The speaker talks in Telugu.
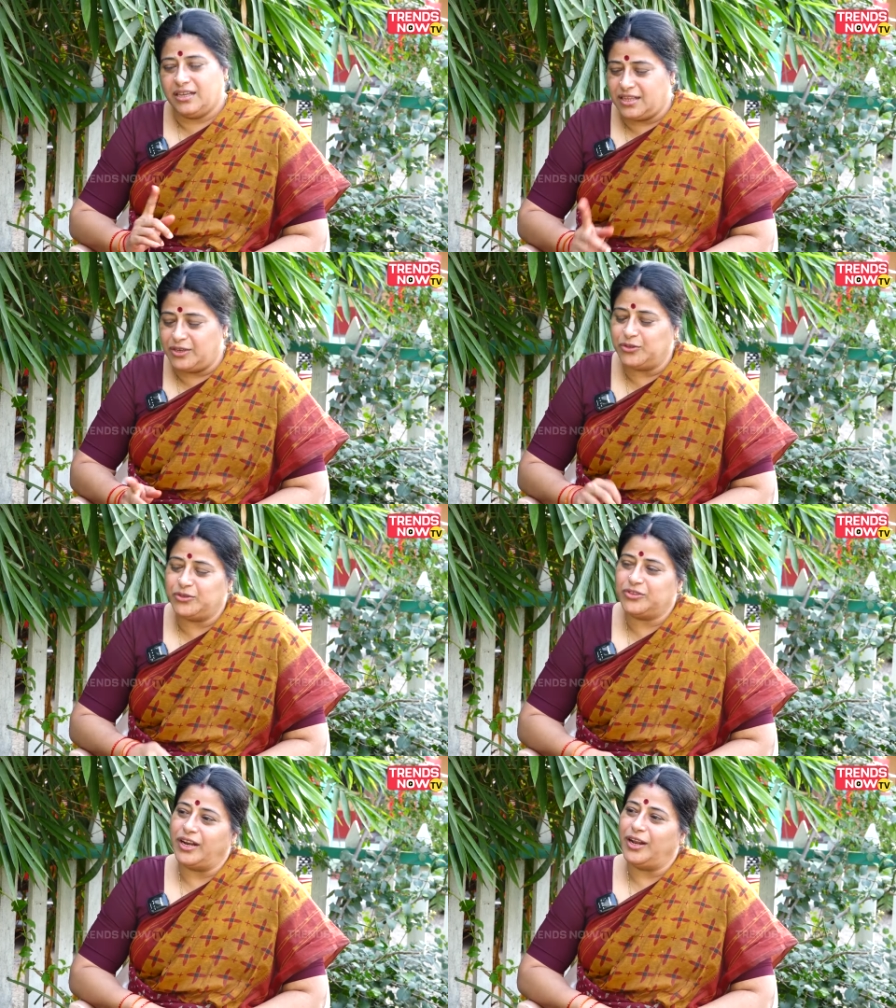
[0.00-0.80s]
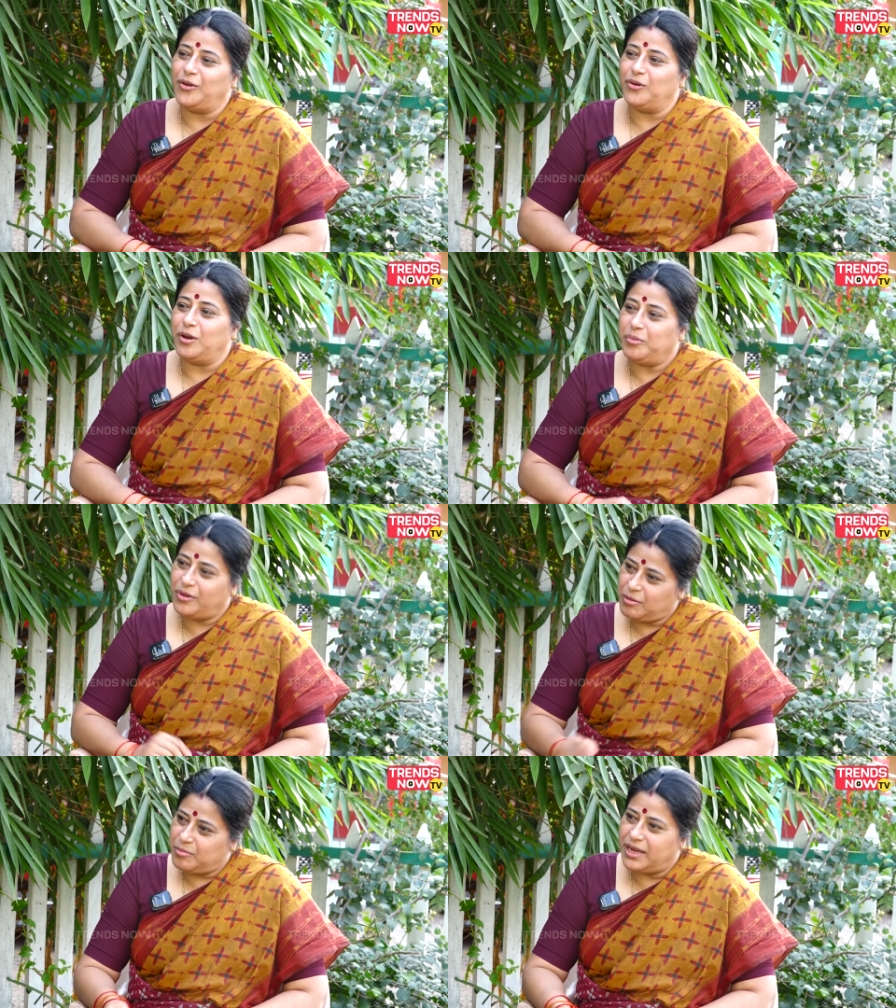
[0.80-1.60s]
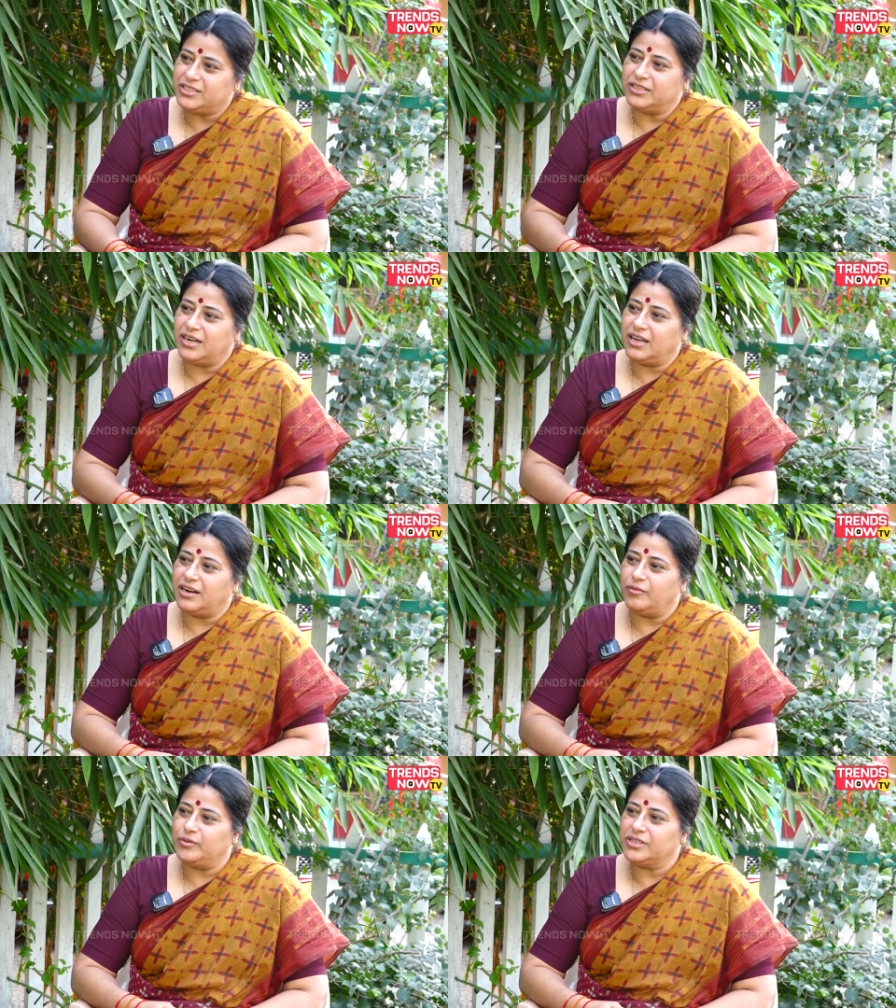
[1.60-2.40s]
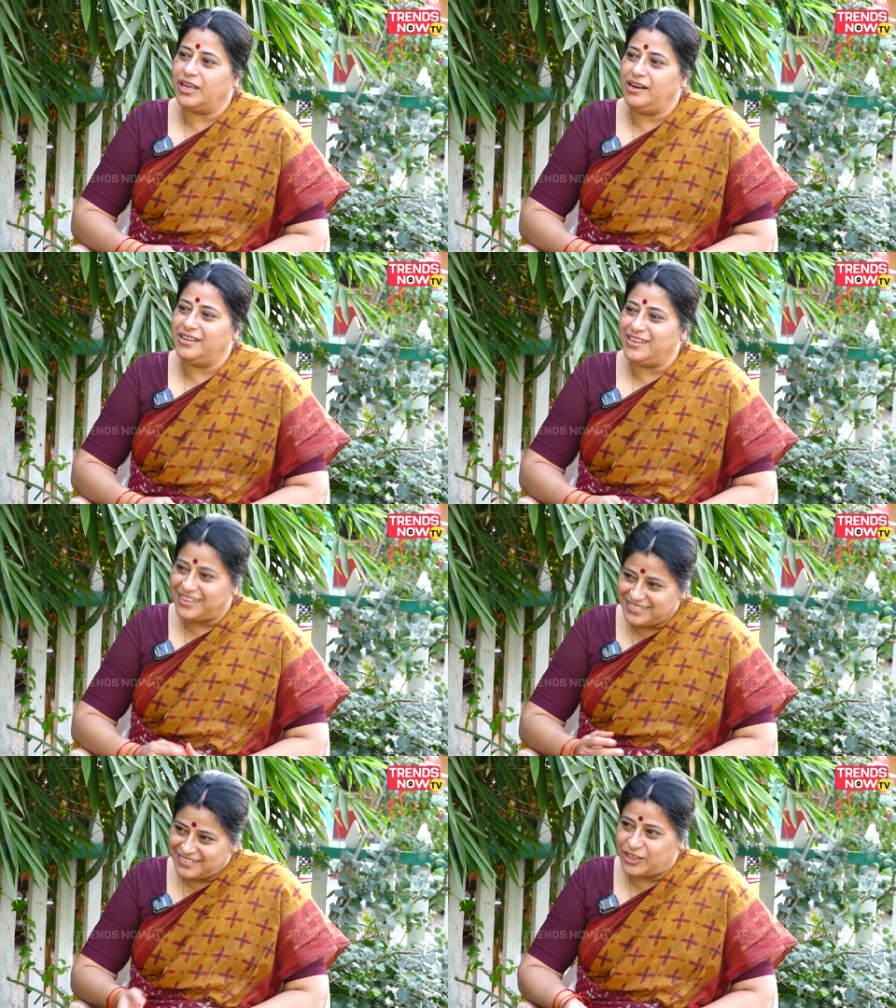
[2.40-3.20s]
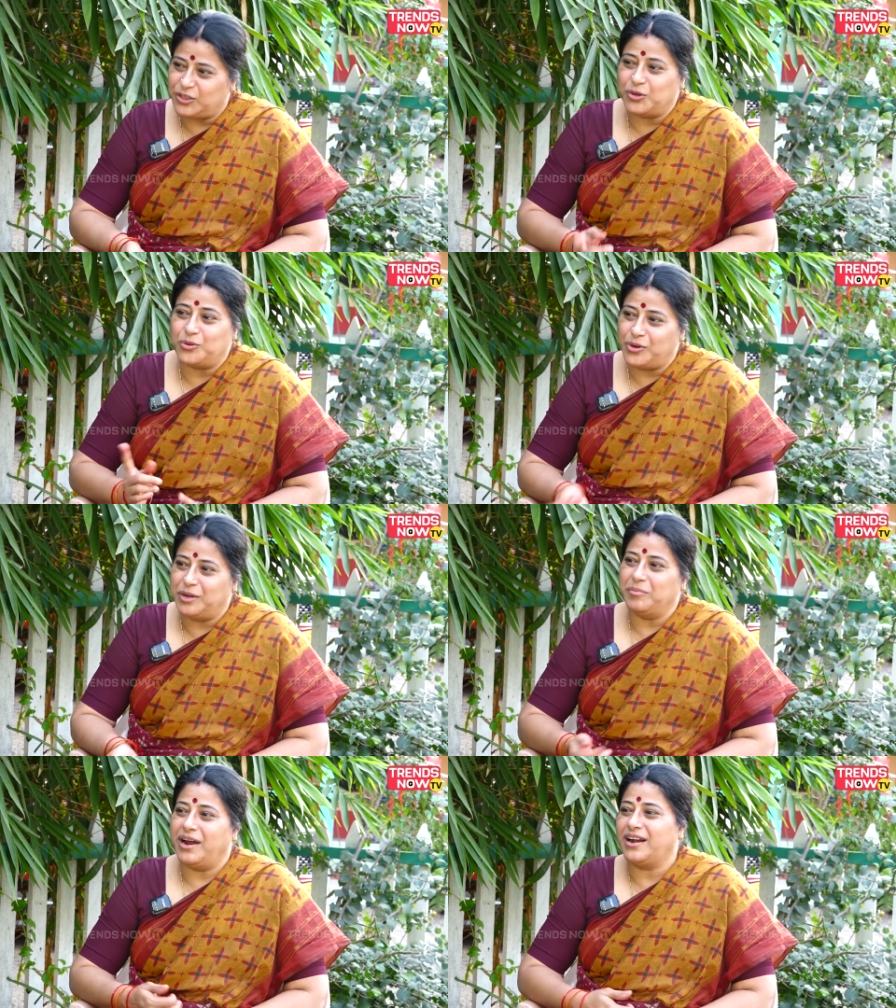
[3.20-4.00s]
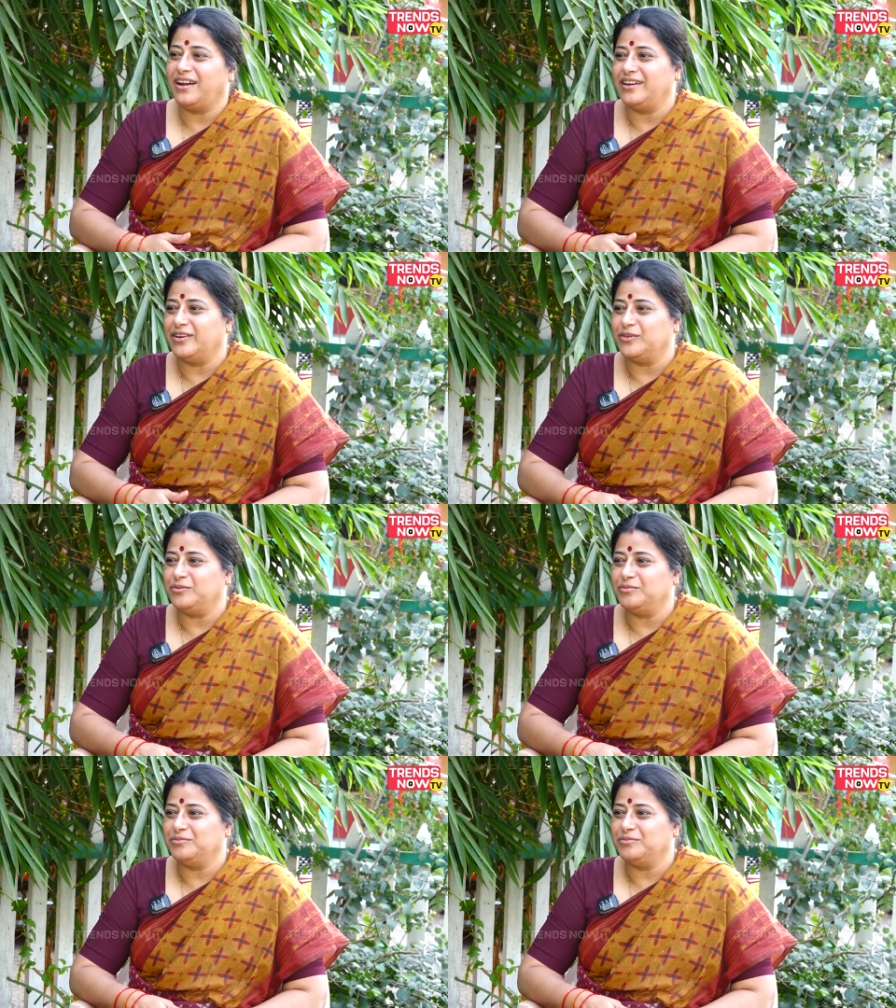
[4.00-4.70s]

తను చెన్నైలో ఉన్నప్పుడు బాలచంద్ర గారి ఆఫీస్కి వెళ్ళి తనతో ఉండి మాట్లాడాను